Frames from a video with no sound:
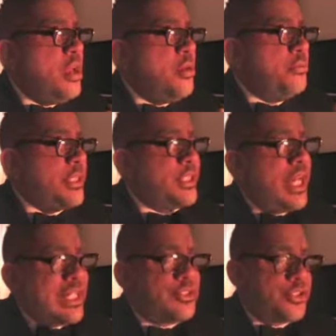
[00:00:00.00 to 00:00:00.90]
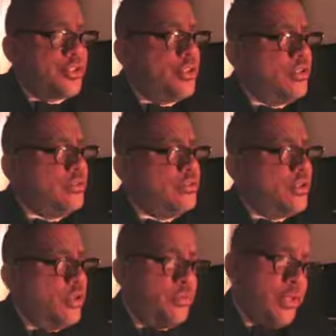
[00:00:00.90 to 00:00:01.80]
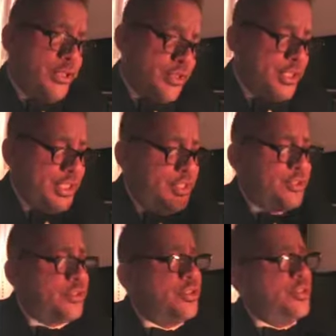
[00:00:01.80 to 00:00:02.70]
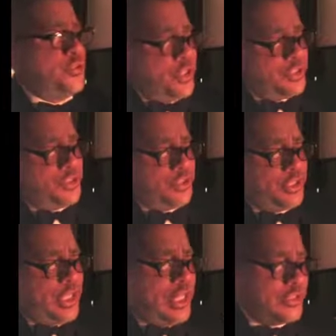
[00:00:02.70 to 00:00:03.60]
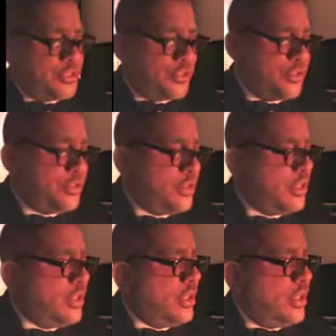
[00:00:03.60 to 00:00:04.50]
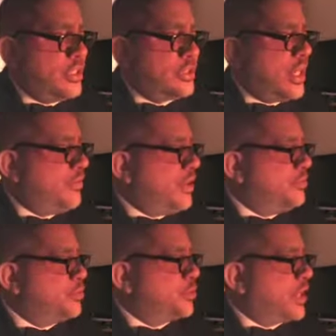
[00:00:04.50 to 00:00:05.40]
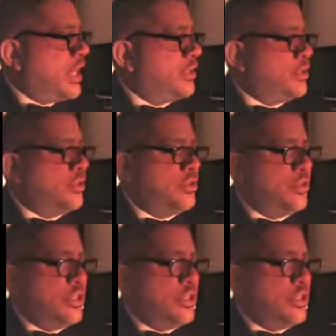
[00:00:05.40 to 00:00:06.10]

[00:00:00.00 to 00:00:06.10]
Mi teatro, o mejor dicho, nuestro teatro, estaba buscando